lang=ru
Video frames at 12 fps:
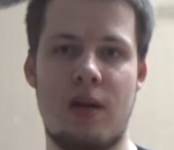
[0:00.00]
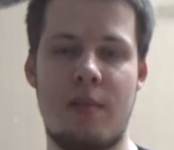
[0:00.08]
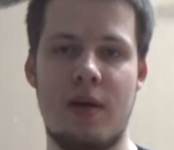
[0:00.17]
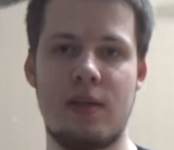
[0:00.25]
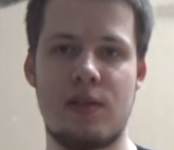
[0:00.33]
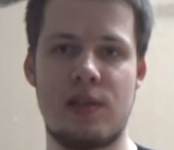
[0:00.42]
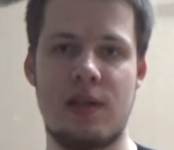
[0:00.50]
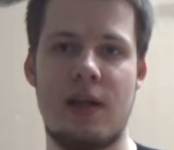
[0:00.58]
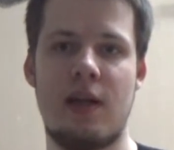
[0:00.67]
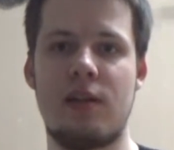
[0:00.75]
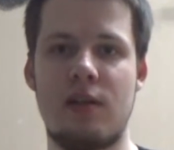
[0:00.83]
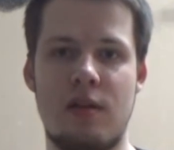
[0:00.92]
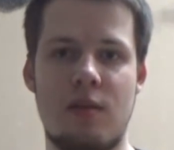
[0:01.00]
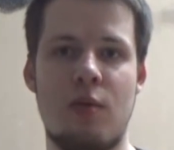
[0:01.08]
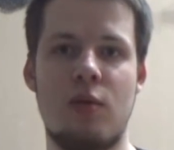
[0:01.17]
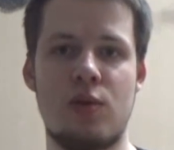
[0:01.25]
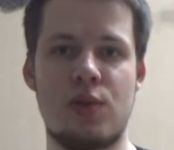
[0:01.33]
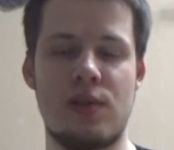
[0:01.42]
команда сыграет
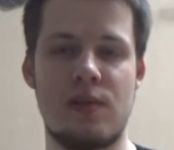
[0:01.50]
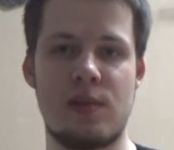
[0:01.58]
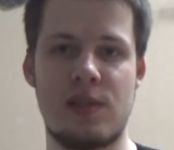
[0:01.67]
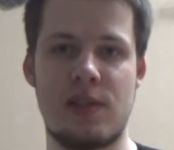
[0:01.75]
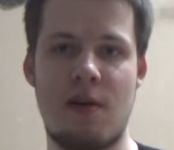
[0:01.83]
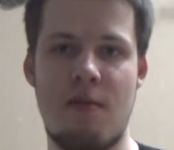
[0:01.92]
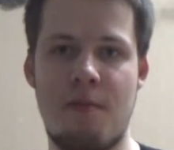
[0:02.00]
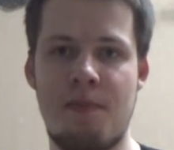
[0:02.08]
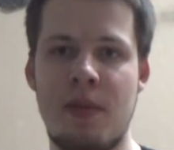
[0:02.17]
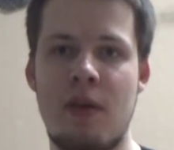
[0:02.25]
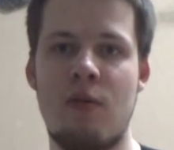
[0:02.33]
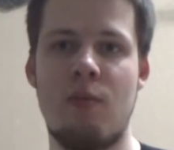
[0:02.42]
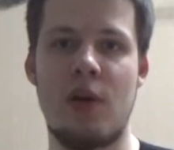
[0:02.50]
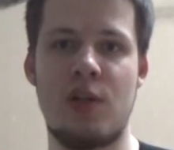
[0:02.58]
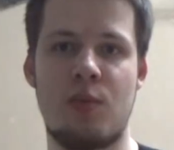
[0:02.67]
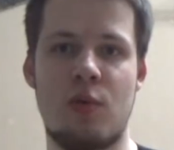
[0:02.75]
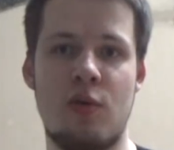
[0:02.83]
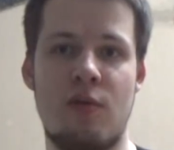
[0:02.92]
полностью своим составом
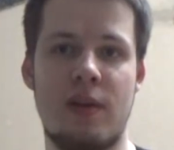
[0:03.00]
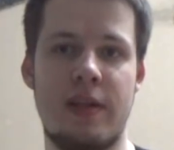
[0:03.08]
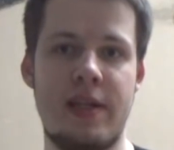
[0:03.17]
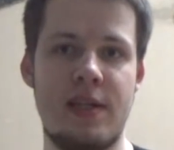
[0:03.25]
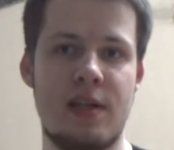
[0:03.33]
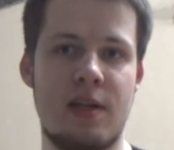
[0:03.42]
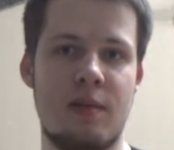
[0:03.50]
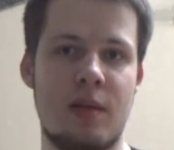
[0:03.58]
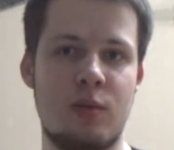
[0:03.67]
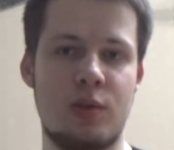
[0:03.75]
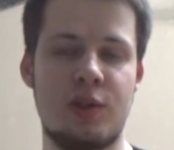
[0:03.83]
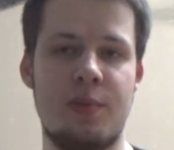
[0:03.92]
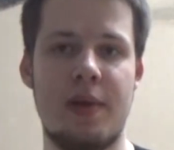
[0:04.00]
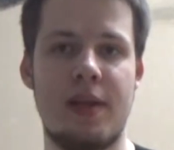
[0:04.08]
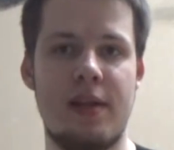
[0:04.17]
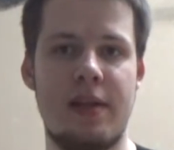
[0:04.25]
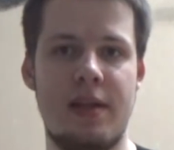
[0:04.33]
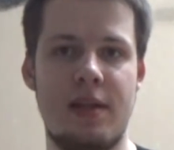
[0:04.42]
матч против Атлетика, потому что
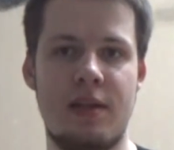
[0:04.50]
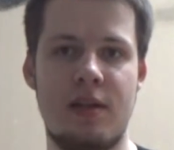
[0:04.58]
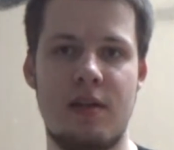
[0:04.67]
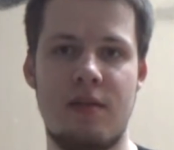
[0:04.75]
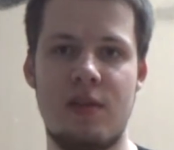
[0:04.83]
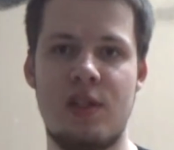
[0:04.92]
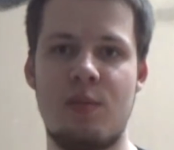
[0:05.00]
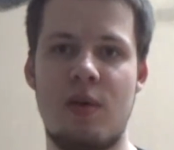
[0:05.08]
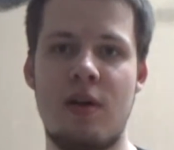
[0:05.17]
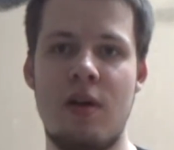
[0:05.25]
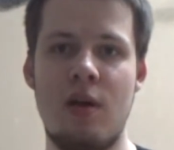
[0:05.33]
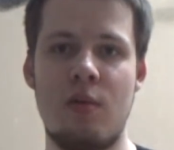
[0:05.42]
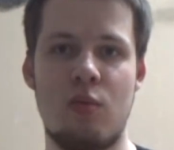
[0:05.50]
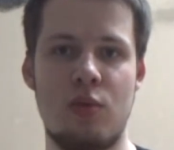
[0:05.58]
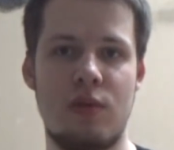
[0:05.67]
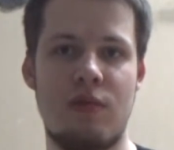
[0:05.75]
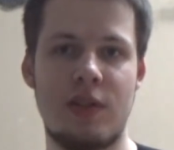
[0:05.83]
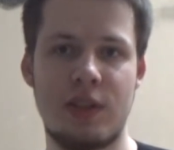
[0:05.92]
чемпионат для них, видимо,
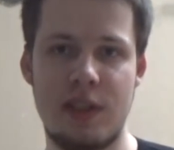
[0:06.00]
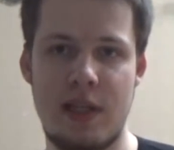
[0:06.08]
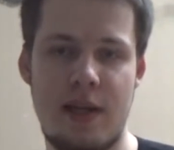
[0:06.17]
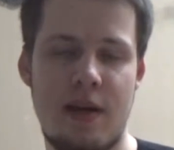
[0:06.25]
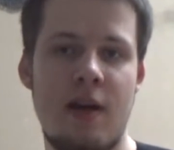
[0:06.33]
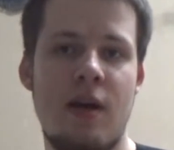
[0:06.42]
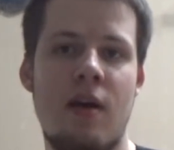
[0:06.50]
будет важнее.